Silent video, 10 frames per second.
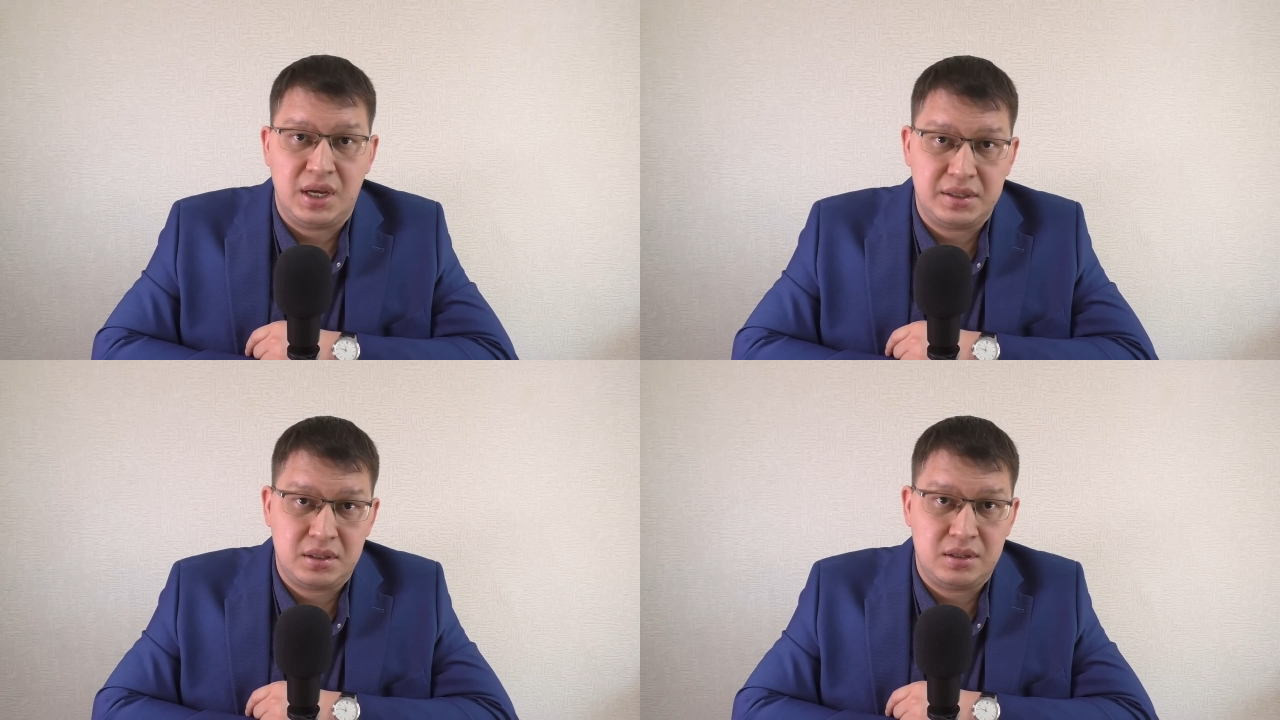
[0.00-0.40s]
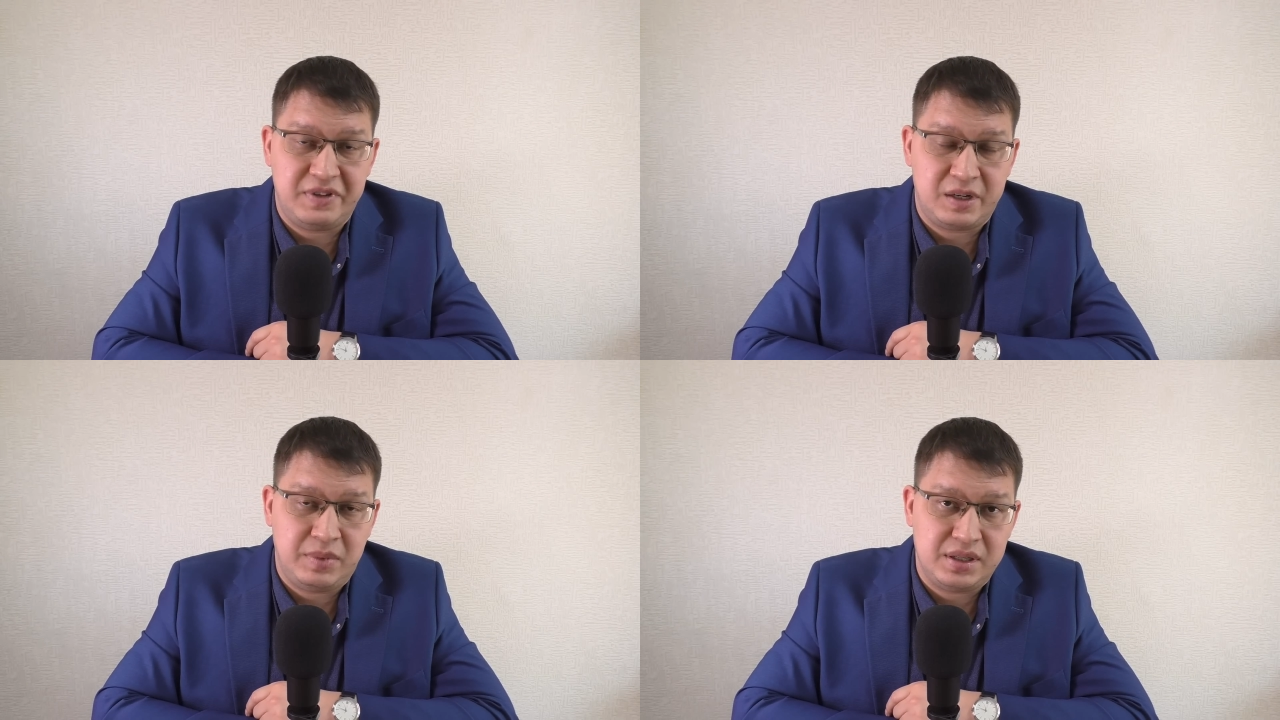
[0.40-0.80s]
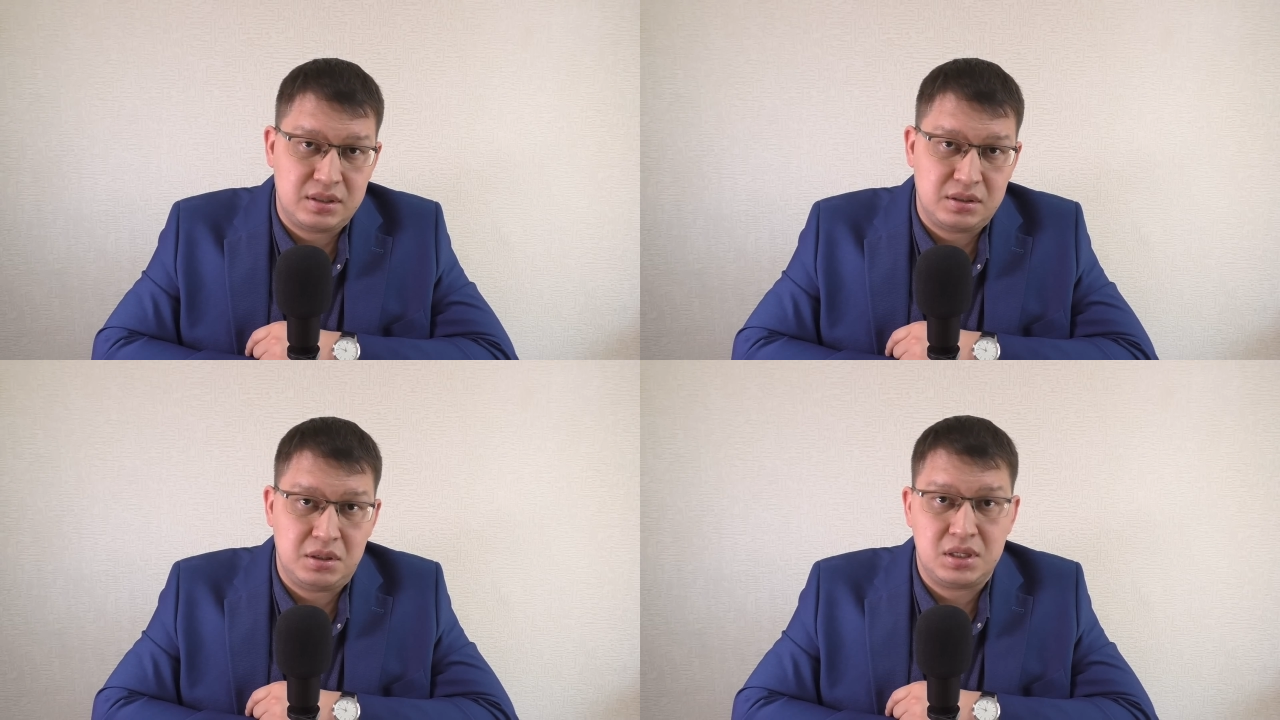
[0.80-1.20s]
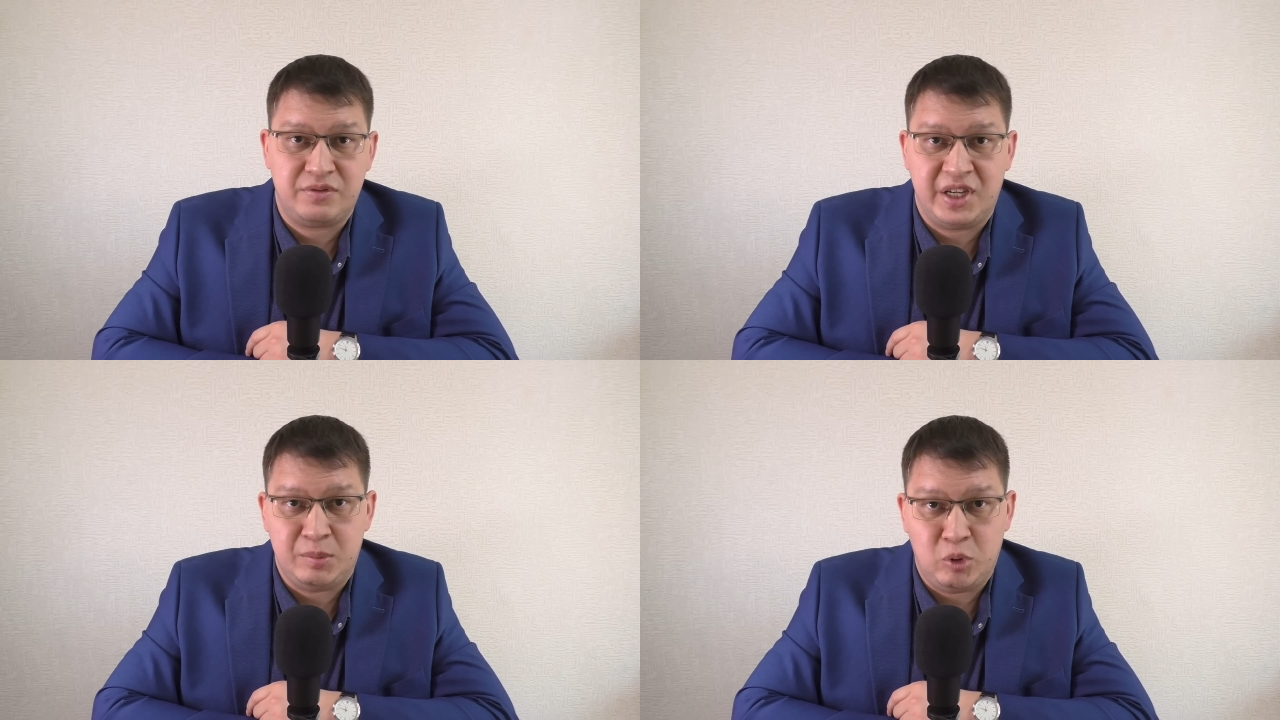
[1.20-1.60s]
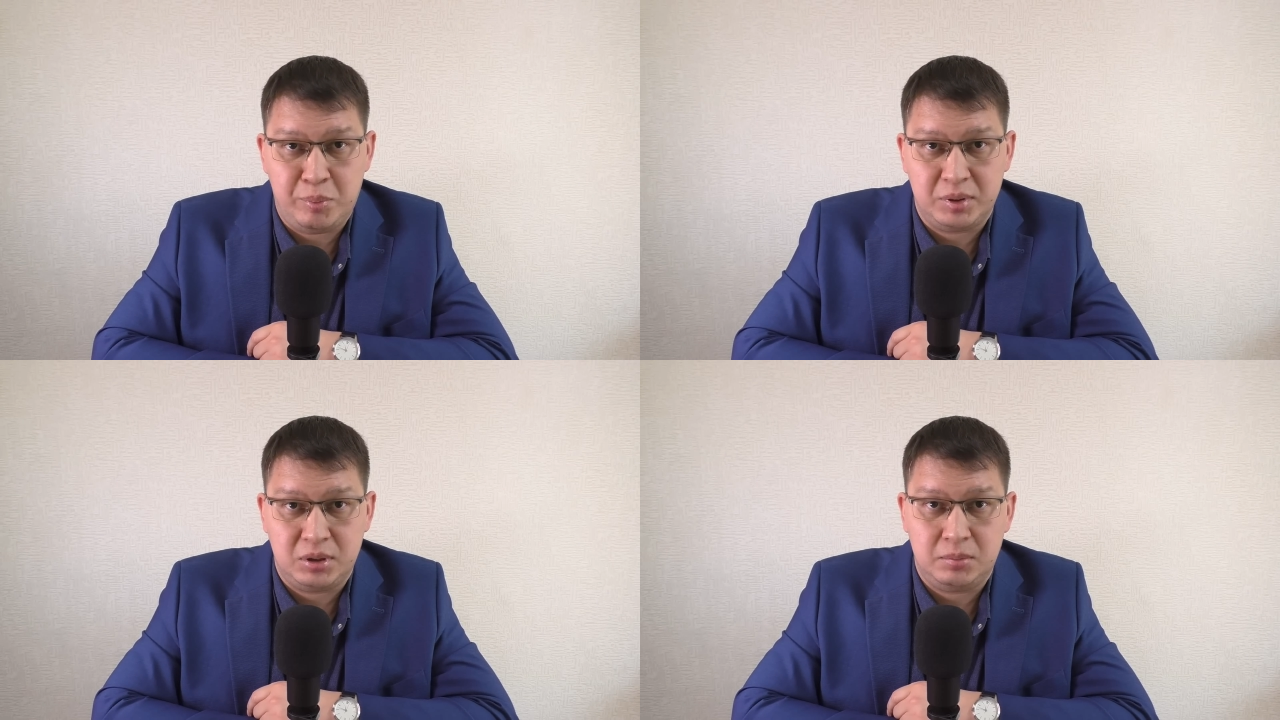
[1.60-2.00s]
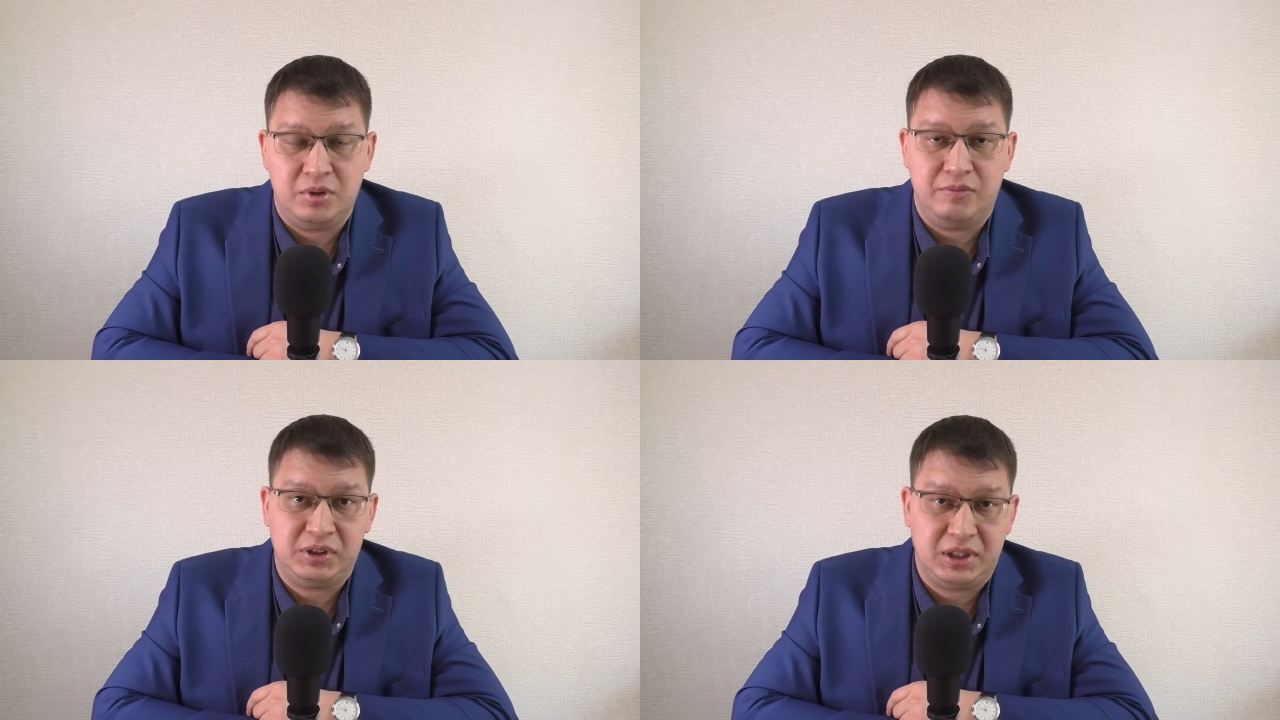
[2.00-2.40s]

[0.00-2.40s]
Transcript: эта информация и своим опытом вы,